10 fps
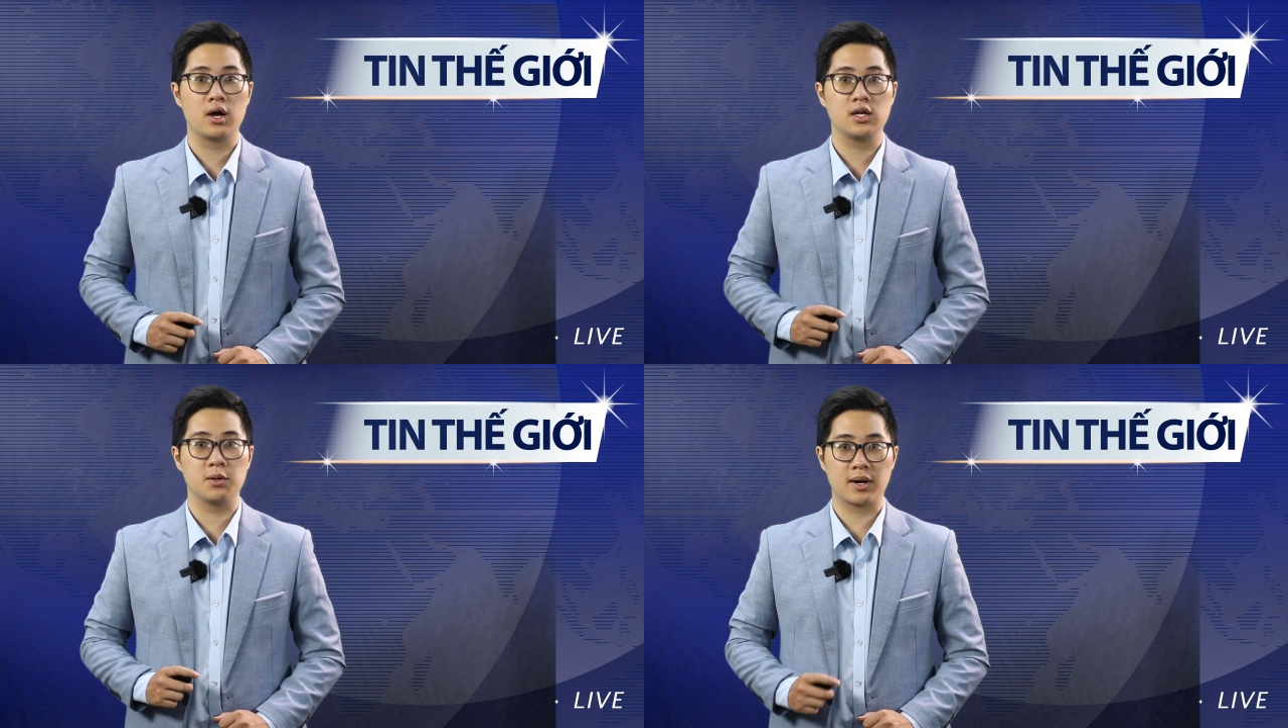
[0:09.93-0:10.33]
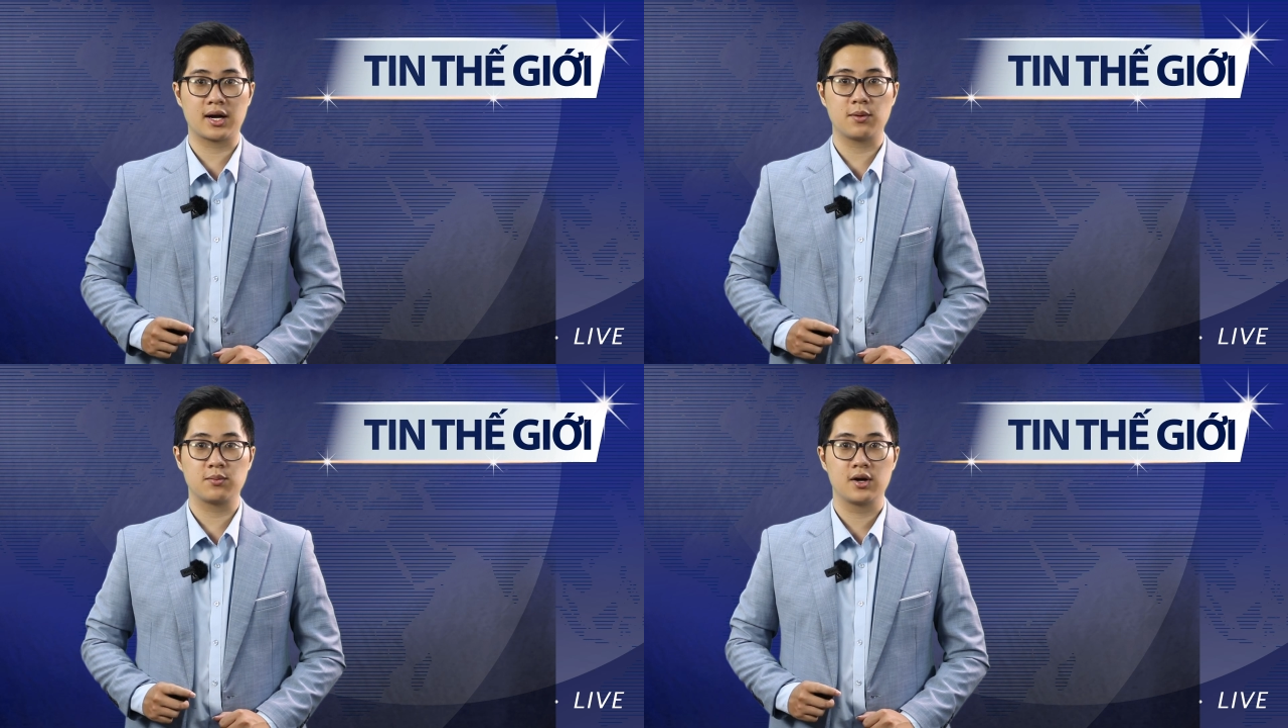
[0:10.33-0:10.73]
như bắt
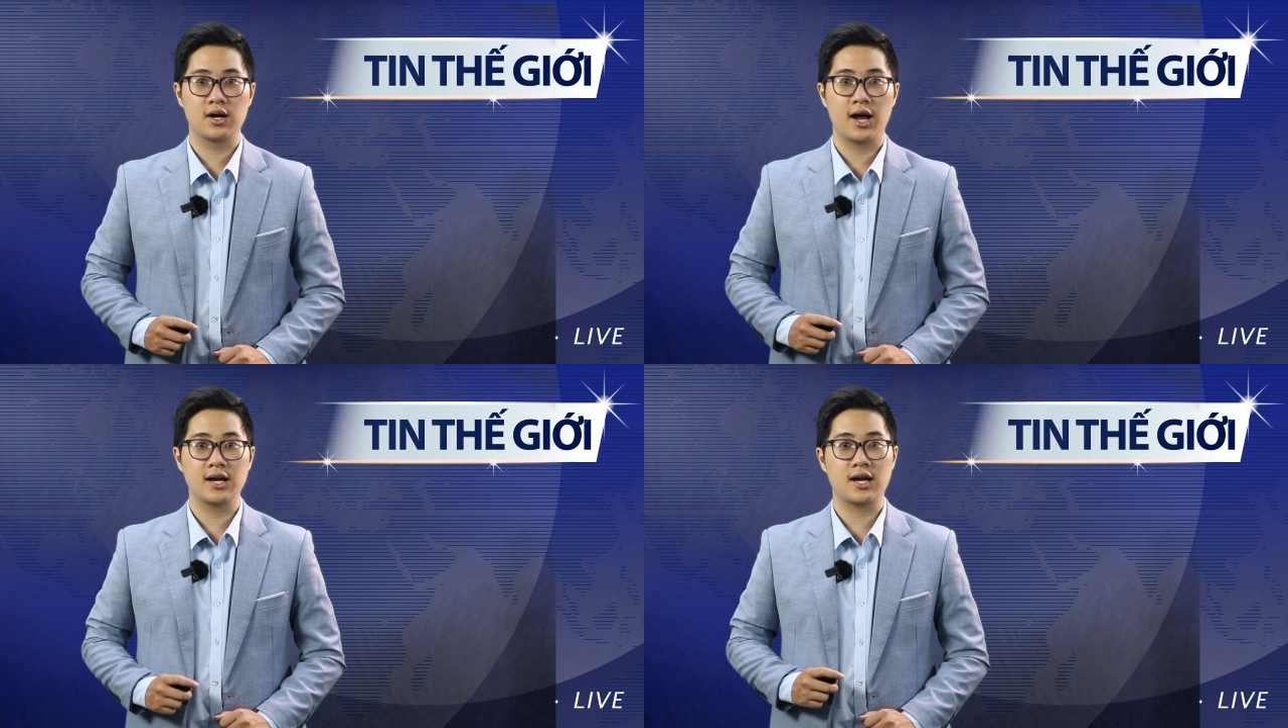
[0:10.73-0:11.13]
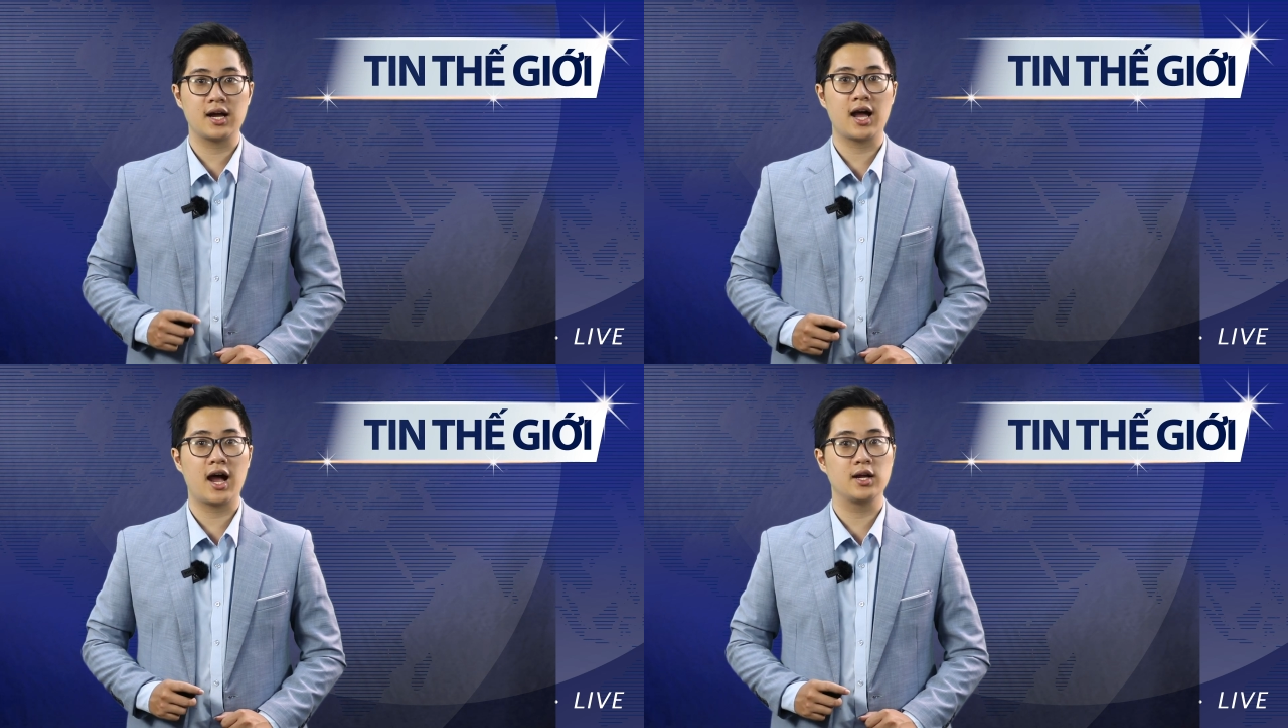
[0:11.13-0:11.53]
cóc hay
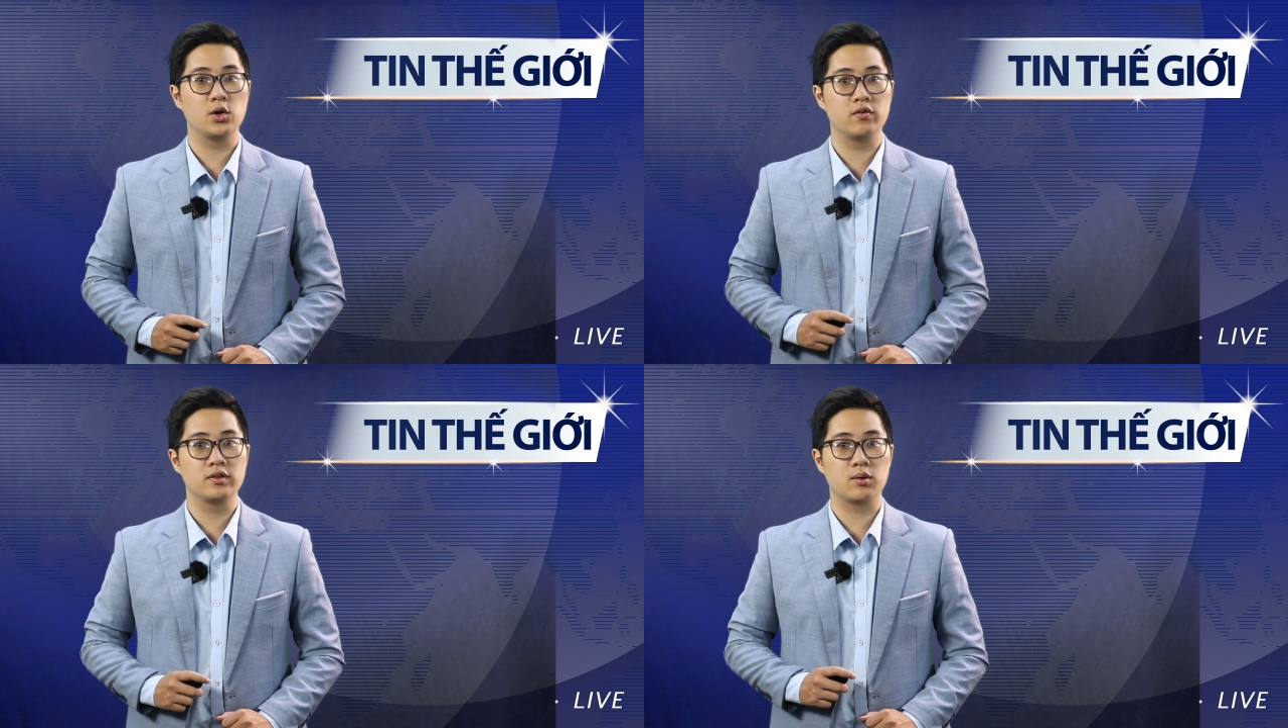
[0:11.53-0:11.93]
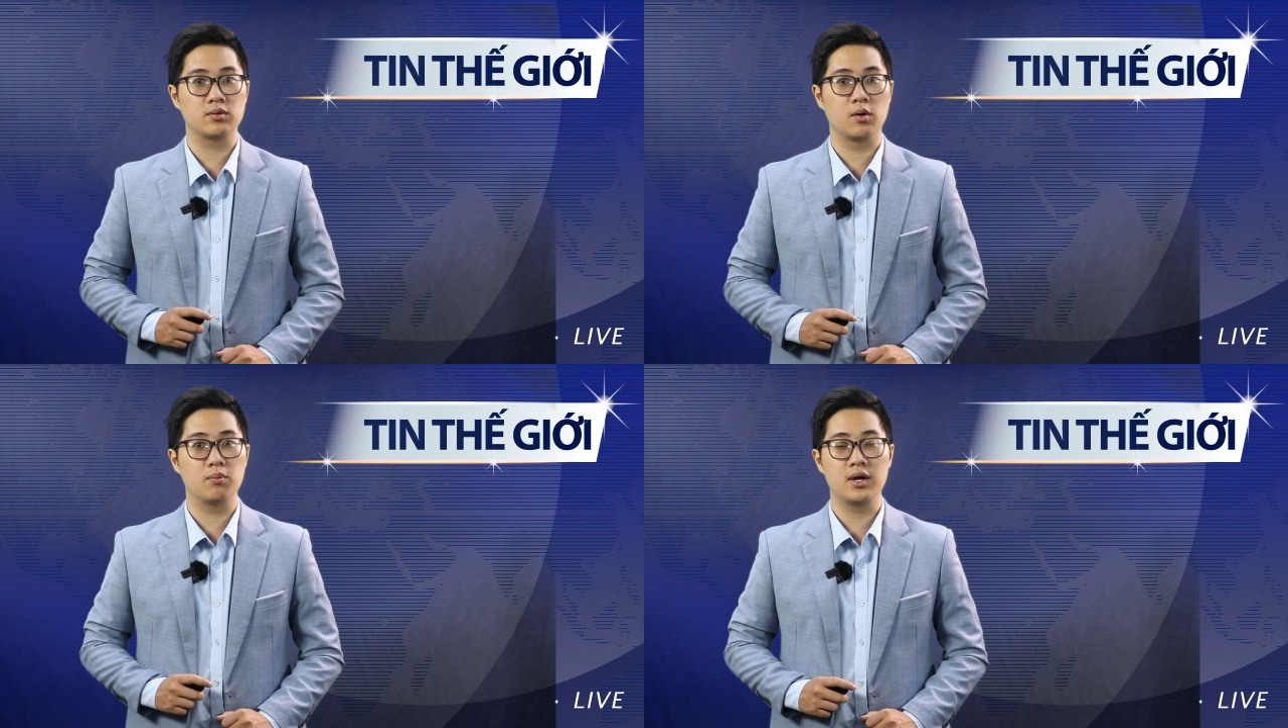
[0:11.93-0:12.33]
gây hại đối với Tổng
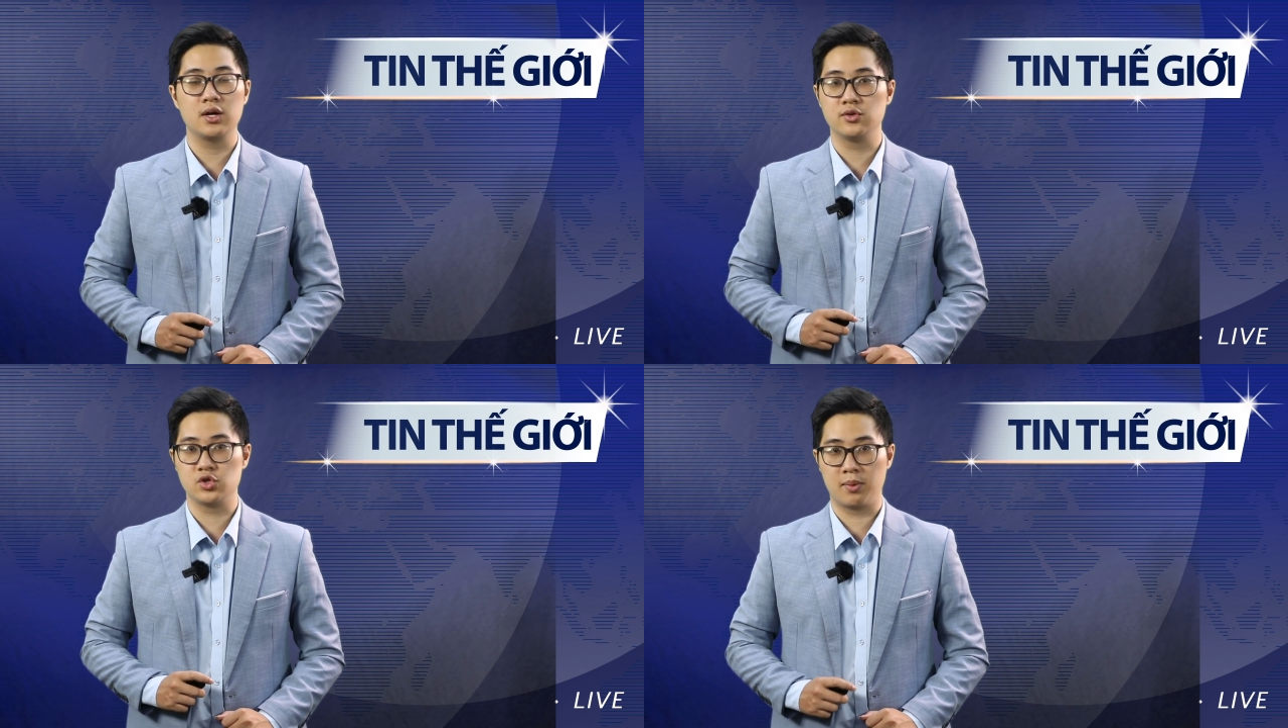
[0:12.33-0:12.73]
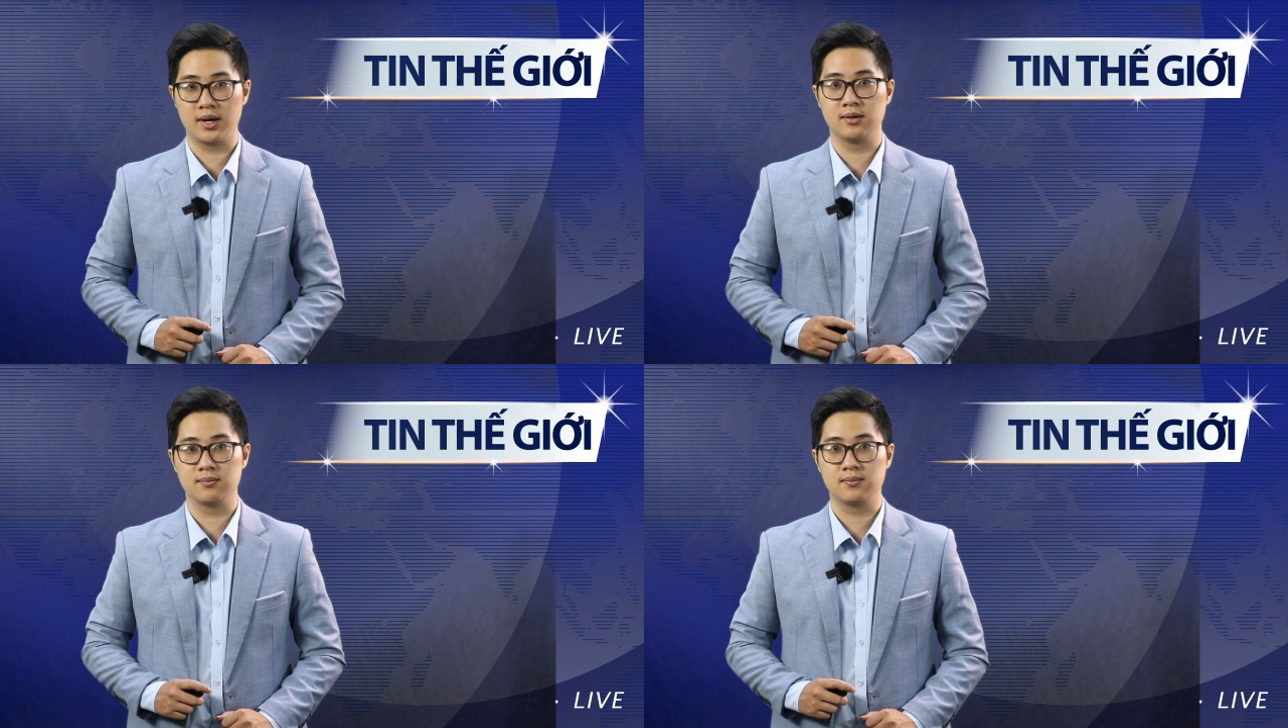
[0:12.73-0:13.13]
thống Mỹ Joe
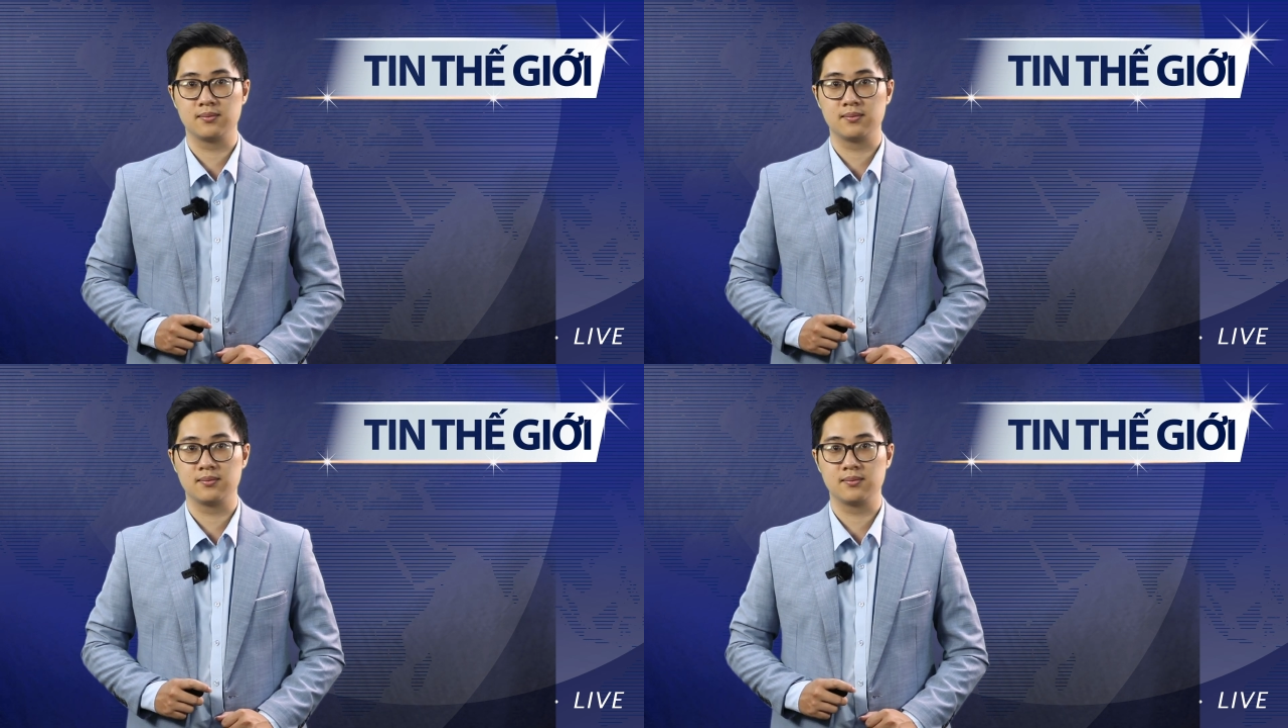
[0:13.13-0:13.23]
Biden.